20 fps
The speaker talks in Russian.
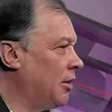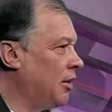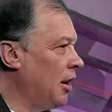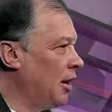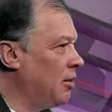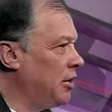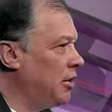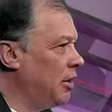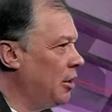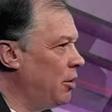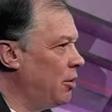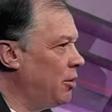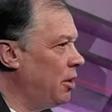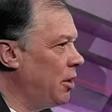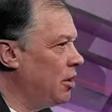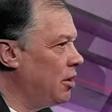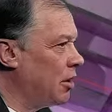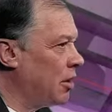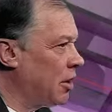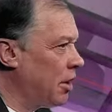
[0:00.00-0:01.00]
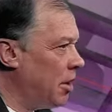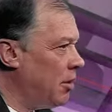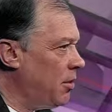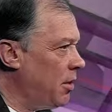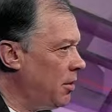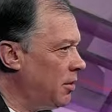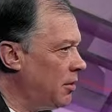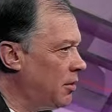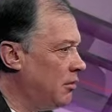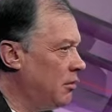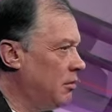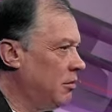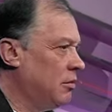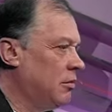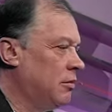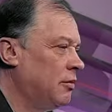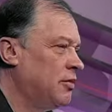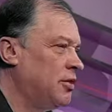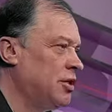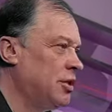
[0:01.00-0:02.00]
Там, где людей не грабят,
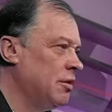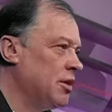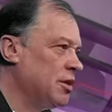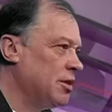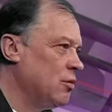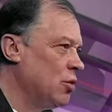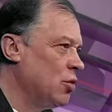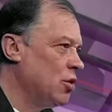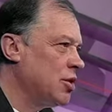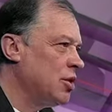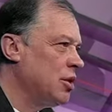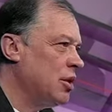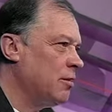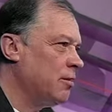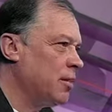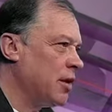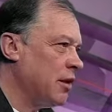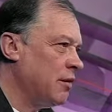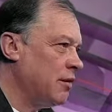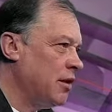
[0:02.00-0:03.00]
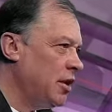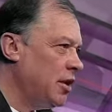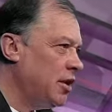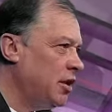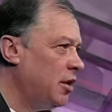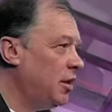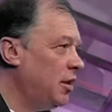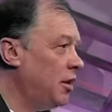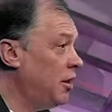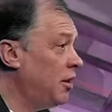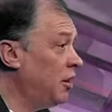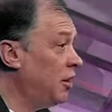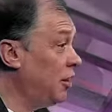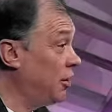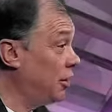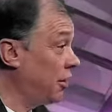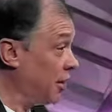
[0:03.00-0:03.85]
Всевозможные проверки и